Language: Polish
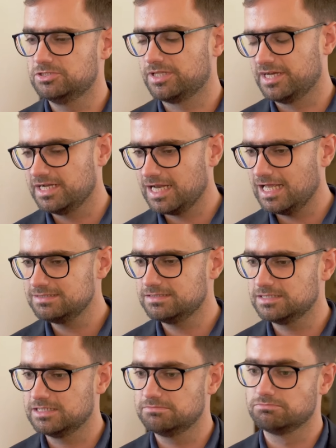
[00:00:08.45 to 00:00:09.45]
cztery
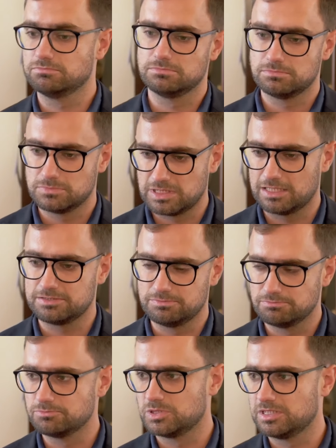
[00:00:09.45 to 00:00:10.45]
klasy i na
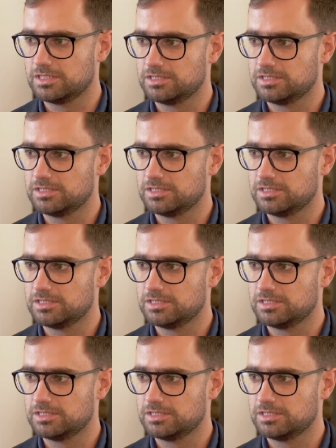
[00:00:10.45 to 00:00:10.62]
tym